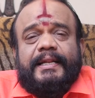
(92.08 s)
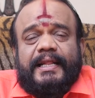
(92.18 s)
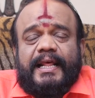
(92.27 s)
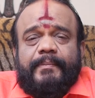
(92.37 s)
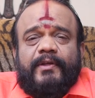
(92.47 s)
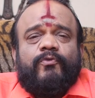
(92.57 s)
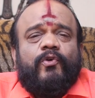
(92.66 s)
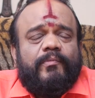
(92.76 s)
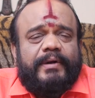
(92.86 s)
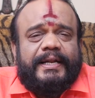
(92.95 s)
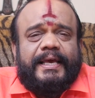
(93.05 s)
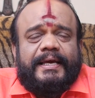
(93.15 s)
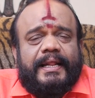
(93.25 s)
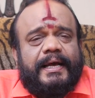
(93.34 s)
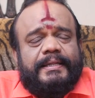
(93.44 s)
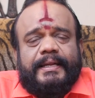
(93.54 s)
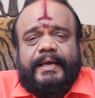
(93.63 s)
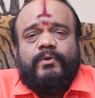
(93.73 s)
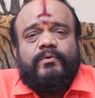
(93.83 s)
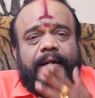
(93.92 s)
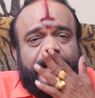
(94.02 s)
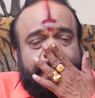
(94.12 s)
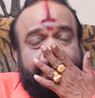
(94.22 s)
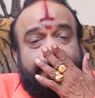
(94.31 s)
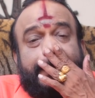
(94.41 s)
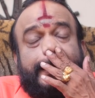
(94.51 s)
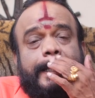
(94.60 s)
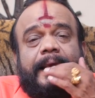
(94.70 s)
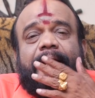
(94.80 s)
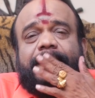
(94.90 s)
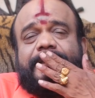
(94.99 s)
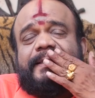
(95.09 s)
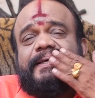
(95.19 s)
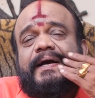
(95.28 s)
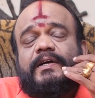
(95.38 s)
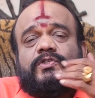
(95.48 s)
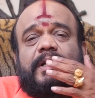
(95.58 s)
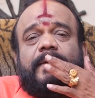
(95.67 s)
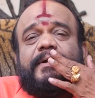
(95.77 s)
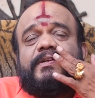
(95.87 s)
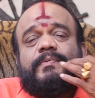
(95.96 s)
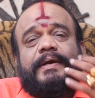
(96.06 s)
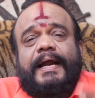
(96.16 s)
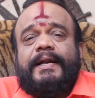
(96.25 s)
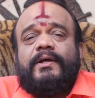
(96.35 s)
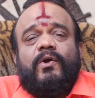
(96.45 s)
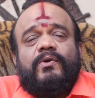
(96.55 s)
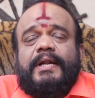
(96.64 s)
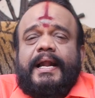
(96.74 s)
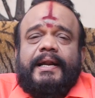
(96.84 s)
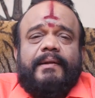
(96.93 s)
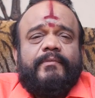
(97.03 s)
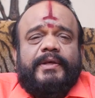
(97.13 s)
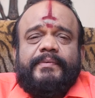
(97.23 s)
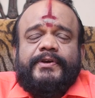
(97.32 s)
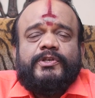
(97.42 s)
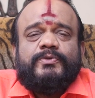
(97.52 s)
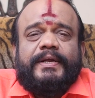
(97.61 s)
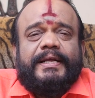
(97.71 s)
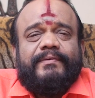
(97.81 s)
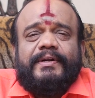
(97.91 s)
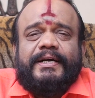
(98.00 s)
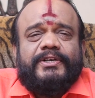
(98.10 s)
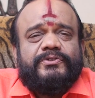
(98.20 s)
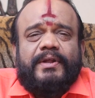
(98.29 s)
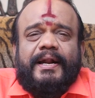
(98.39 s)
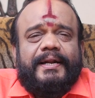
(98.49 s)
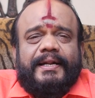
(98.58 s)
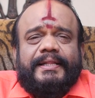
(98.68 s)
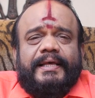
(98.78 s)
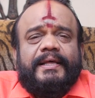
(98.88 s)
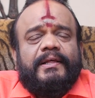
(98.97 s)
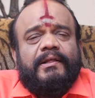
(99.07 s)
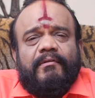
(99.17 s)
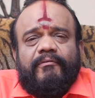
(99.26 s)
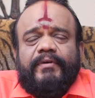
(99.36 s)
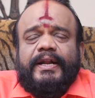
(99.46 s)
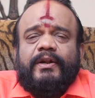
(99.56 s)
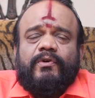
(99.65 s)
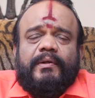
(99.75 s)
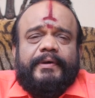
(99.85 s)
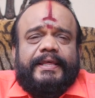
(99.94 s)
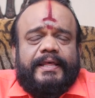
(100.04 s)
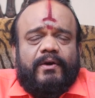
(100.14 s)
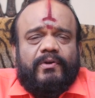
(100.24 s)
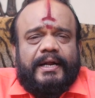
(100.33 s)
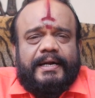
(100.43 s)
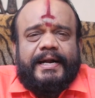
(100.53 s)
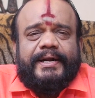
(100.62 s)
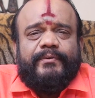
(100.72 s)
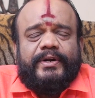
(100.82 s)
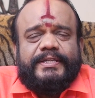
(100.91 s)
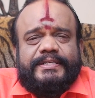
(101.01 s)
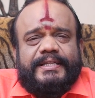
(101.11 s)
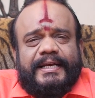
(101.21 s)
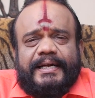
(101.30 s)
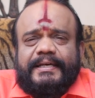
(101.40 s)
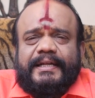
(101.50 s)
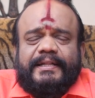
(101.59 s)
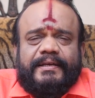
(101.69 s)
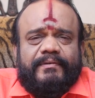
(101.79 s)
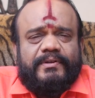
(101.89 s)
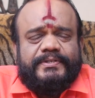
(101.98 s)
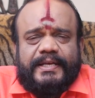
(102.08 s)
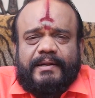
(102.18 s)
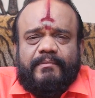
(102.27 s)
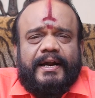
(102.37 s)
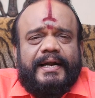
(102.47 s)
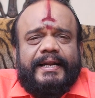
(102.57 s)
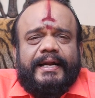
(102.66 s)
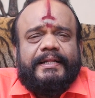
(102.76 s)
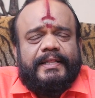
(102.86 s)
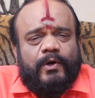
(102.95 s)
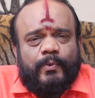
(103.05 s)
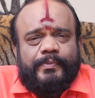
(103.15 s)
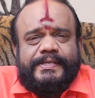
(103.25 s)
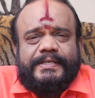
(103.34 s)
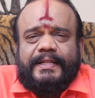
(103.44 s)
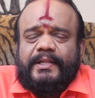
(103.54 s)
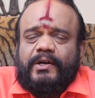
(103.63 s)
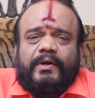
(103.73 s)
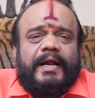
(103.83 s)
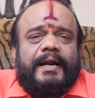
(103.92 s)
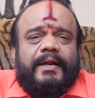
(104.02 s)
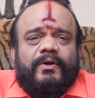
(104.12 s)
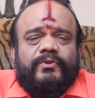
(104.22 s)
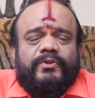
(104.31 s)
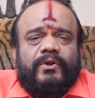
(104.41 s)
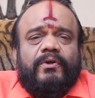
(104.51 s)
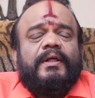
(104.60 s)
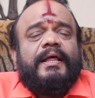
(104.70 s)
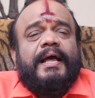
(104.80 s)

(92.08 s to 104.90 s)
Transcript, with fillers: நிறைய பேர் ஃபோன் பண்ணி கேட்குறாங்க அதெல்லாம் எதுவும் நடக்காது அது எதுக்காக சொல்லப்பட்ட விஷயம் கடுகு ஒட்டினா அள்ள முடியுமா யோசிச்சு பாருங்கள் எவ்வளோ கஷ்டம் அள்ளுறது வீட்டுக்குள்ளே போய் ஏதாவது ஒரு கண்ணாடி உடஞ்சி தான் எடுக்கிறது எவ்வளோ சிரமம் அள்ளி எடுக்குது ஒரு பீஸ் கிடந்தாலோ காலில் குத்திடும்